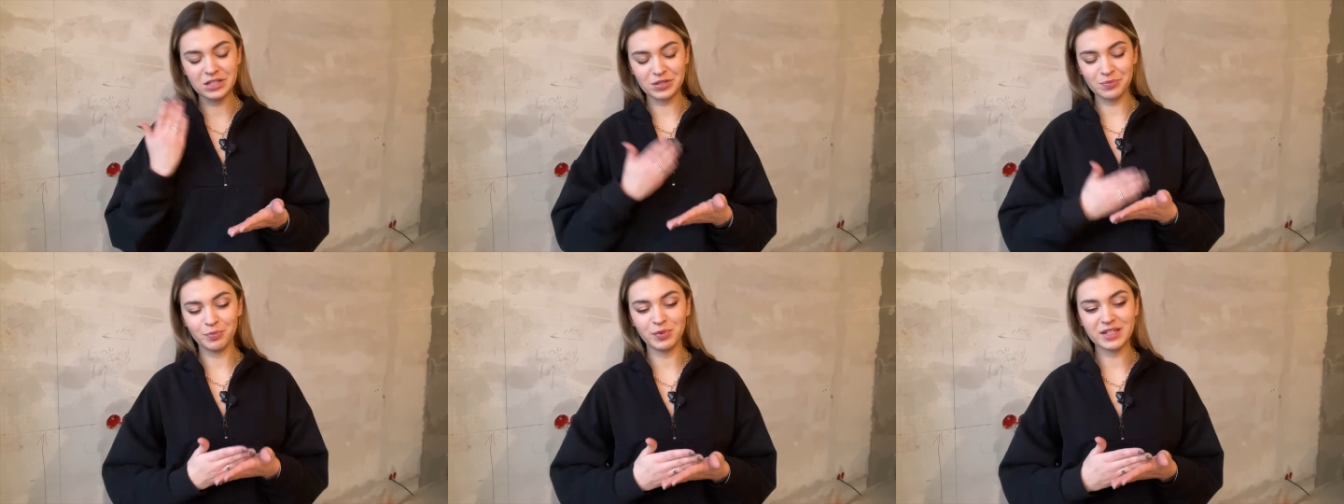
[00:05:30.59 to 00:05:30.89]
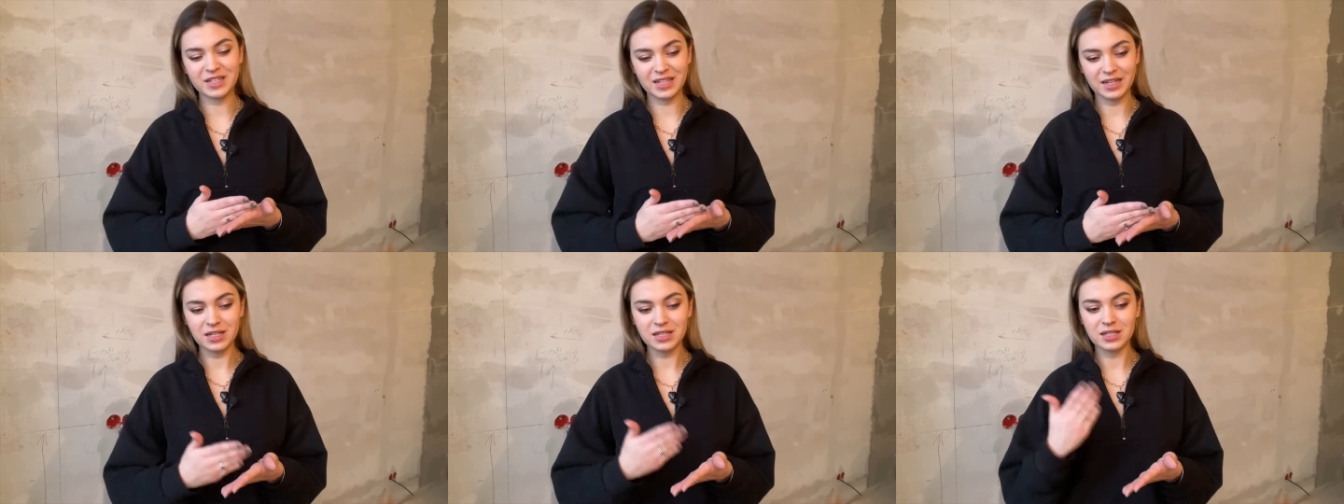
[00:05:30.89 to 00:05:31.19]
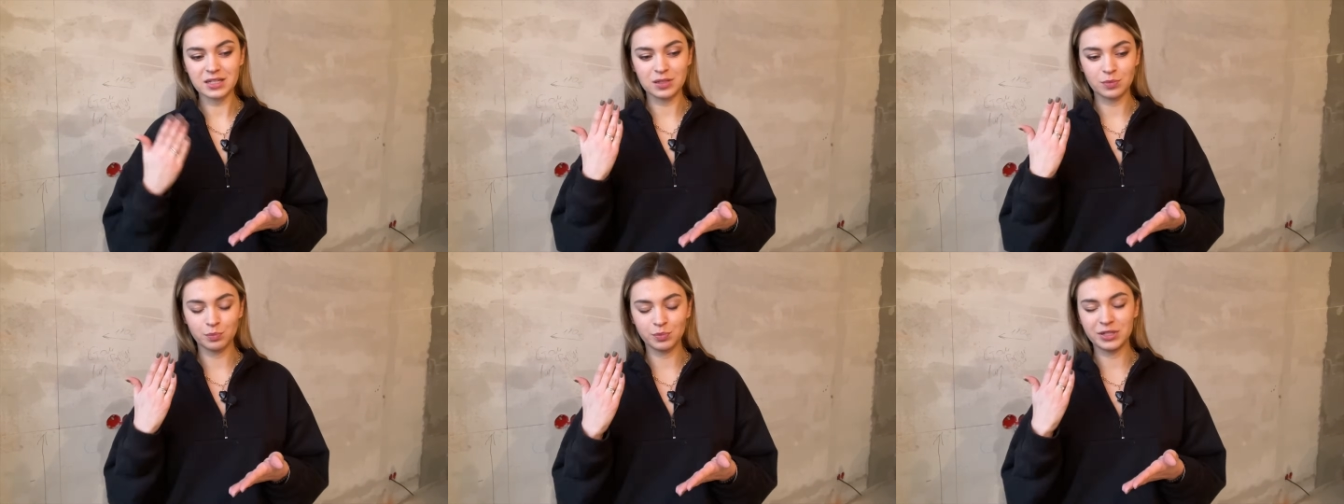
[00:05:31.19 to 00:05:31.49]

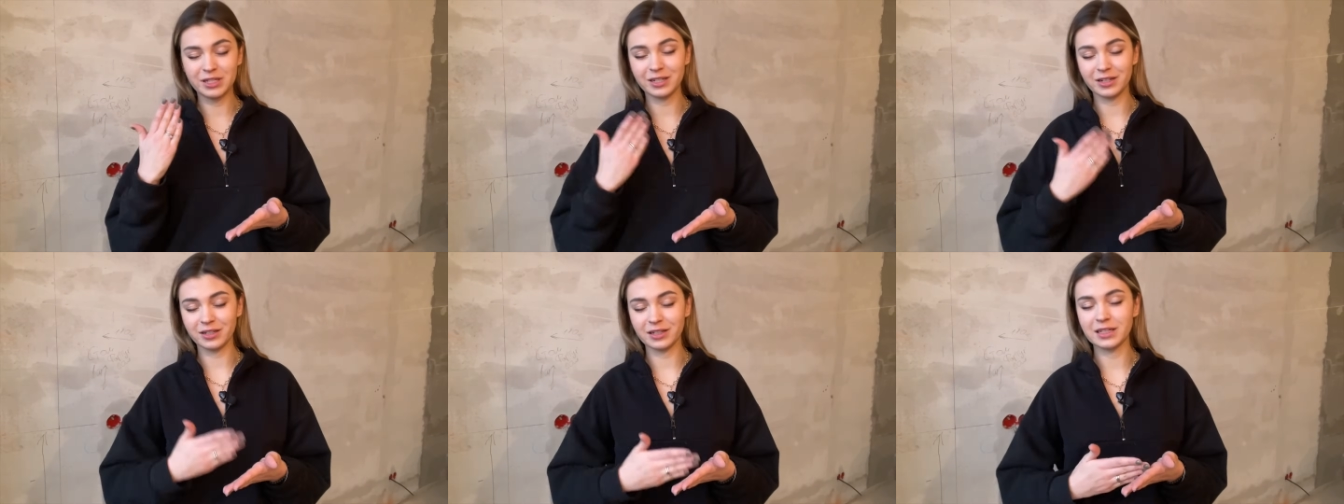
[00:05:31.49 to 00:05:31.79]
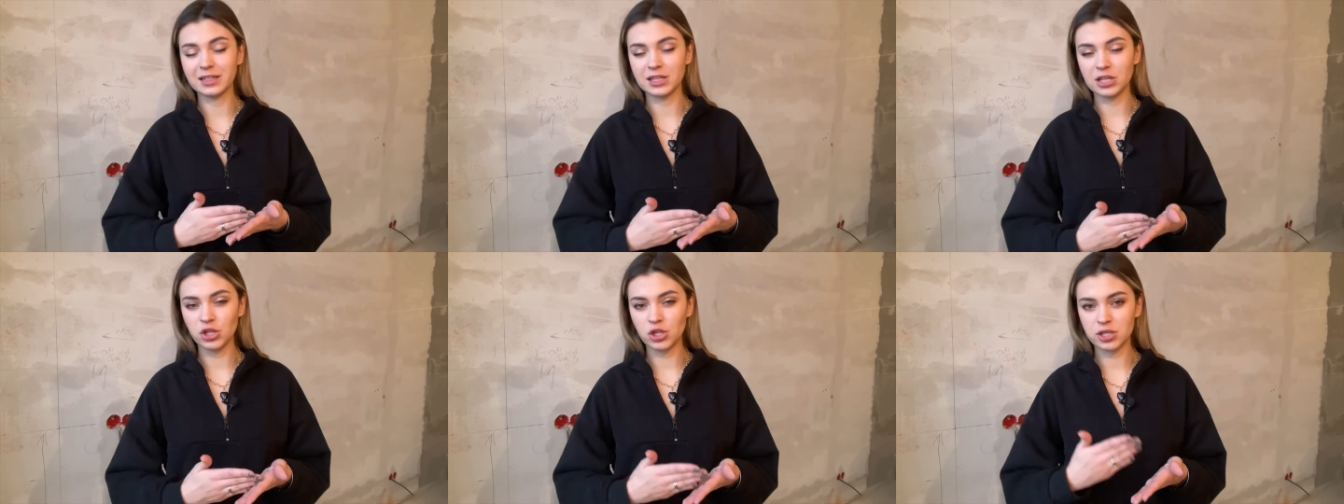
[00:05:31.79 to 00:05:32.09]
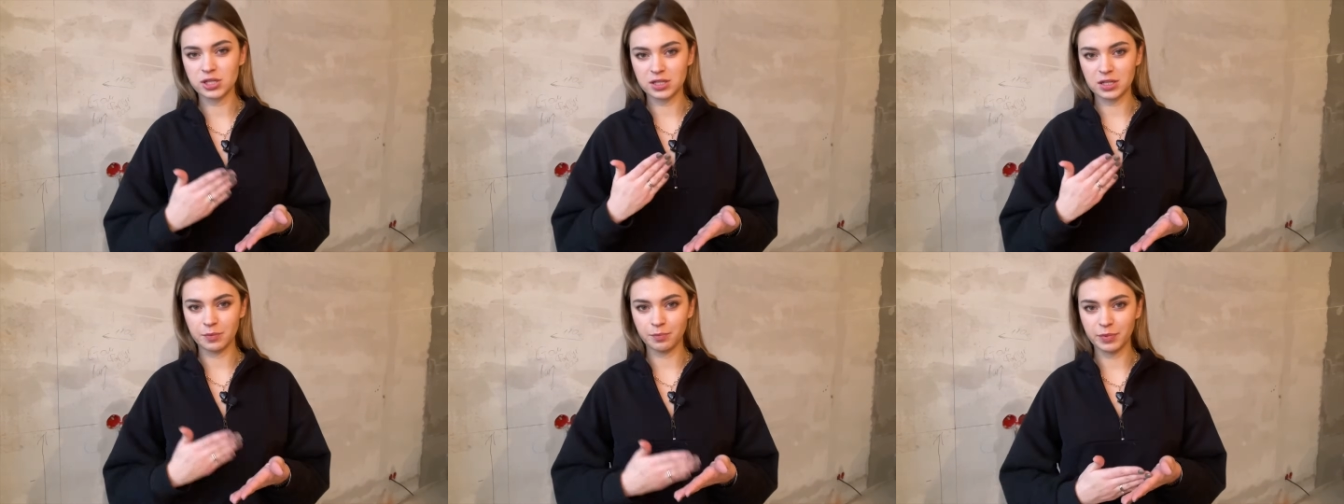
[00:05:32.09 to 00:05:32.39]
Запасайтесь
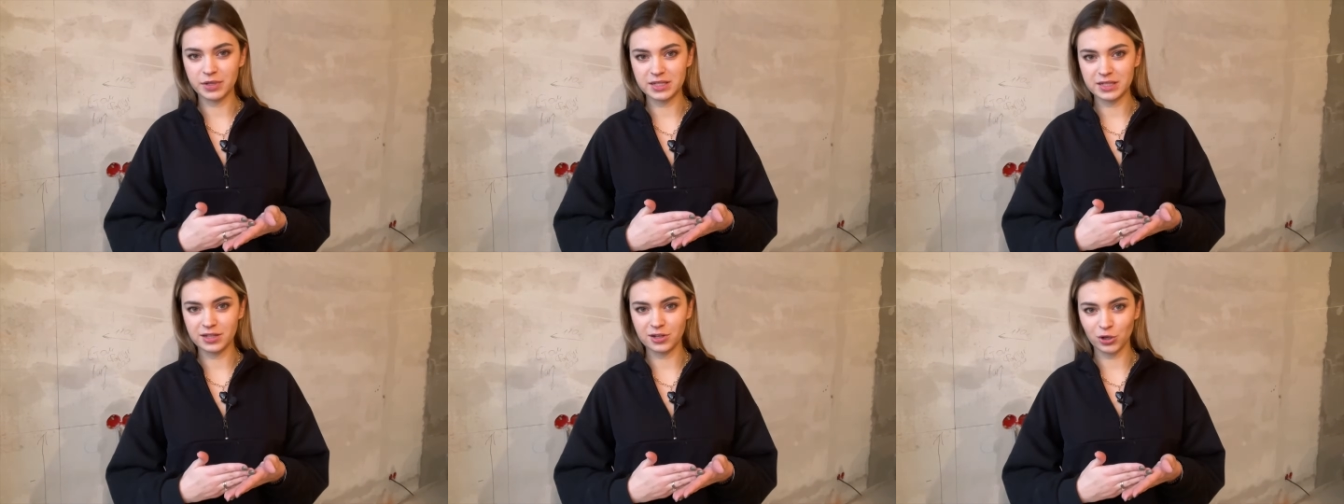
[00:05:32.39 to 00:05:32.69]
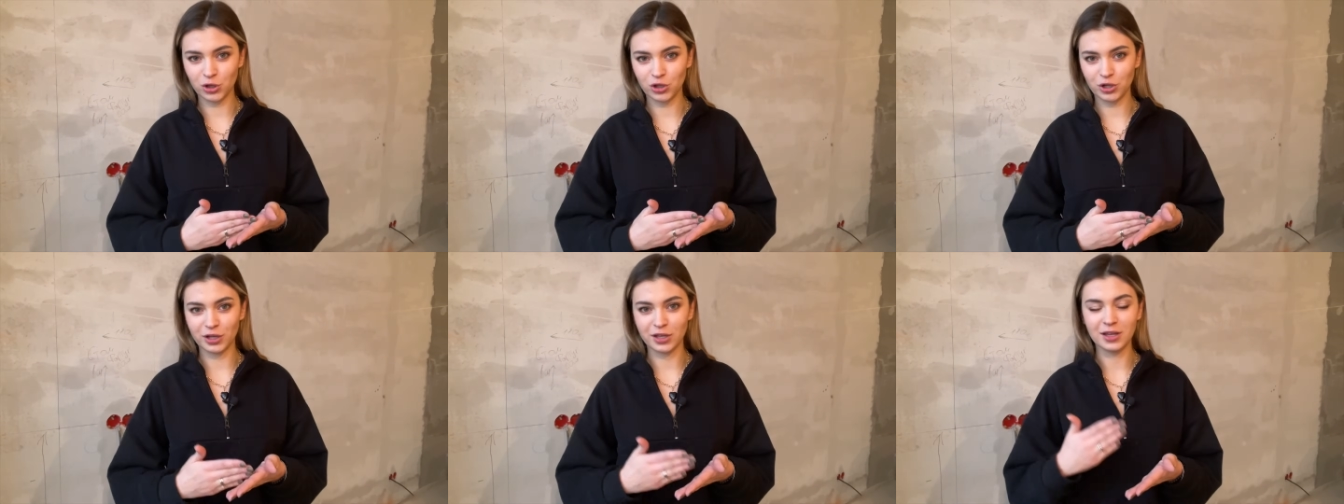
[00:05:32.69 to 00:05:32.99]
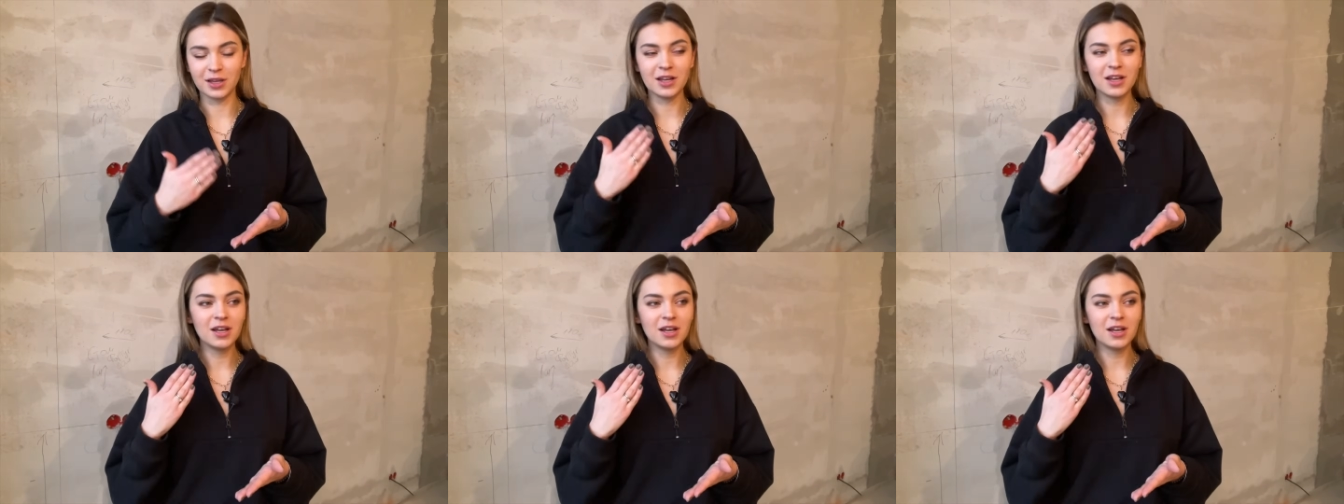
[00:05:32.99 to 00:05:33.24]
психологической поддержкой.